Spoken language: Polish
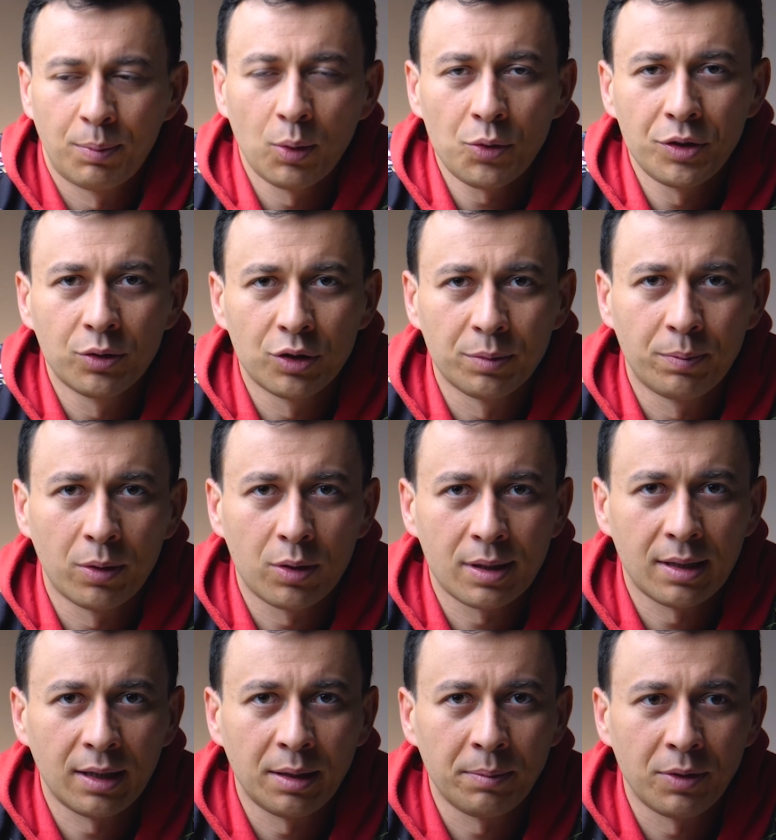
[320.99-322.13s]
po ludzi, którzy
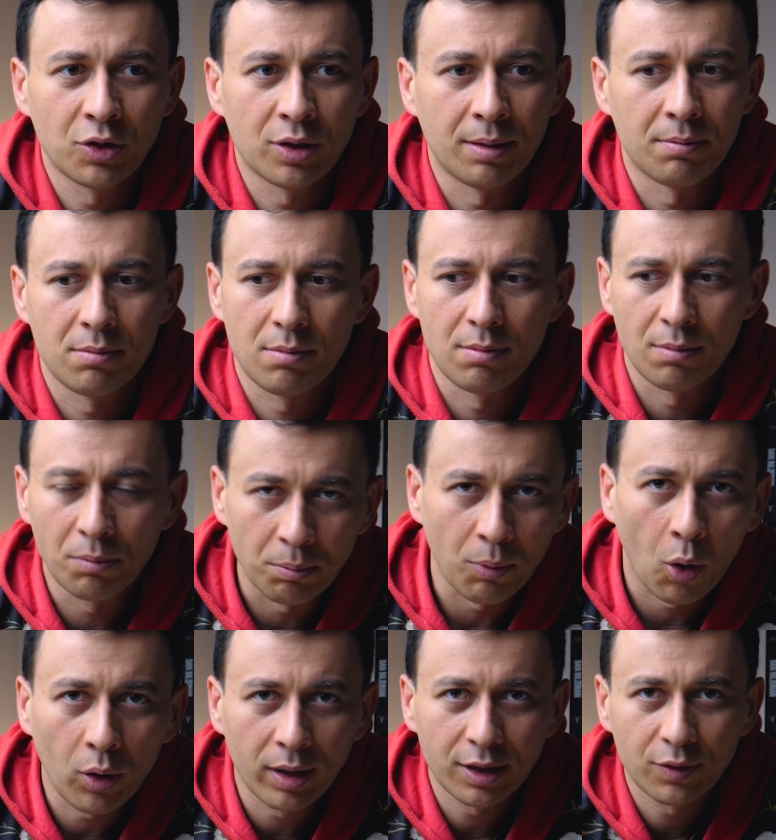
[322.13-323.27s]
pokazali mi, że
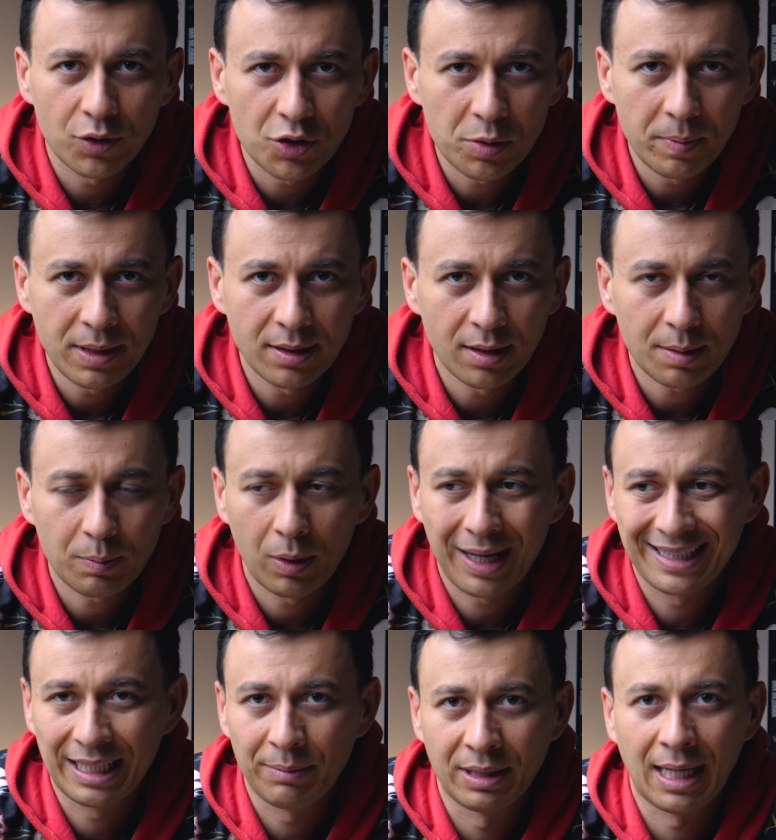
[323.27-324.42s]
mogę tworzyć biznes,
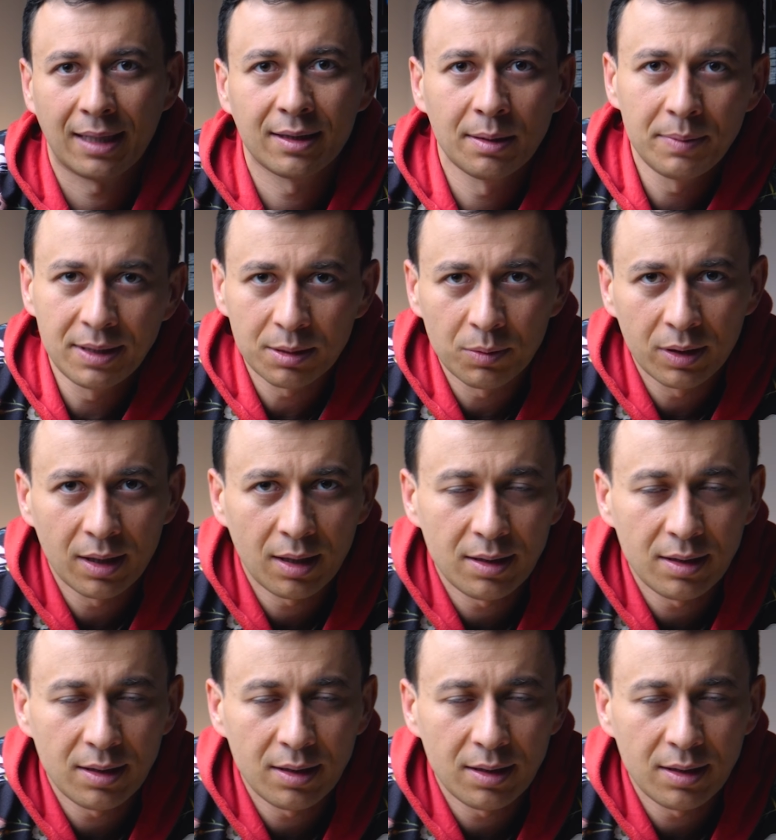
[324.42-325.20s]
pokazali mi, jak ten biznes mogę